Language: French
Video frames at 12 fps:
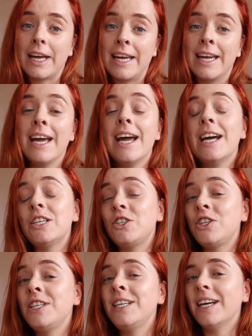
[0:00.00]
et
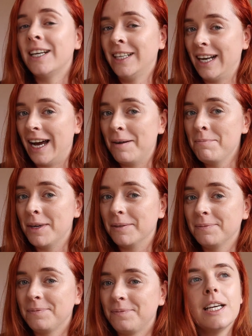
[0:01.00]
She Glam.